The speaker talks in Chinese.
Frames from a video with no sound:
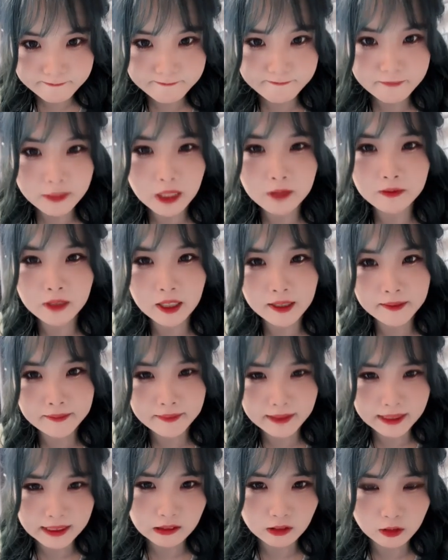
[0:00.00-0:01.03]
妈妈
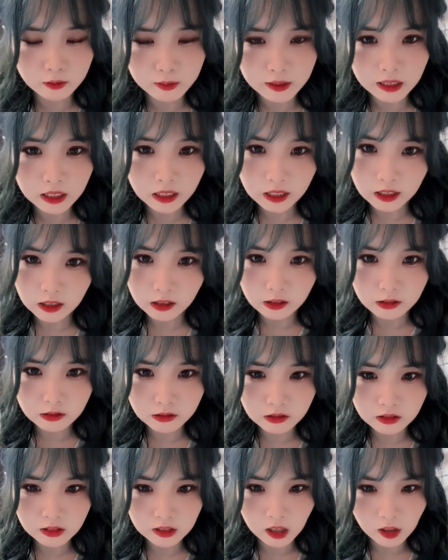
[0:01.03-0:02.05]
没有
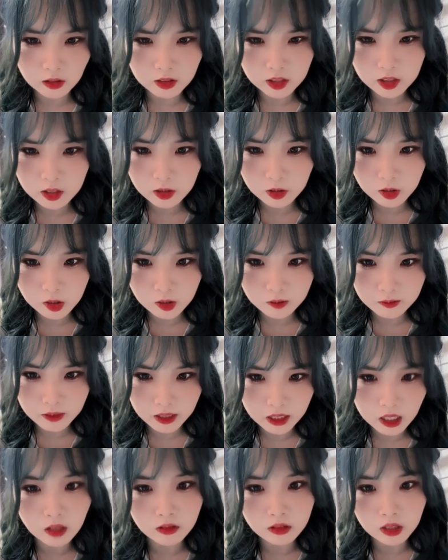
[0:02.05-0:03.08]
票，搞了很久没
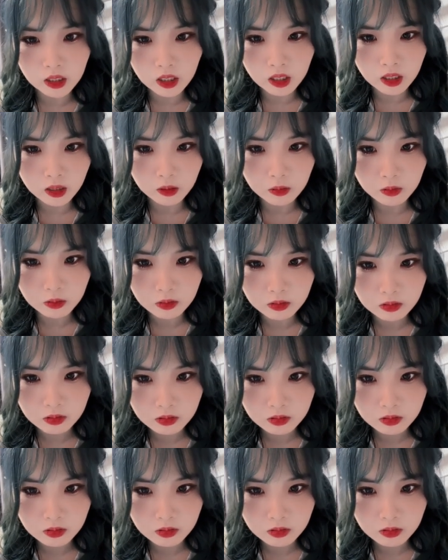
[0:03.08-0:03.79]
搞到。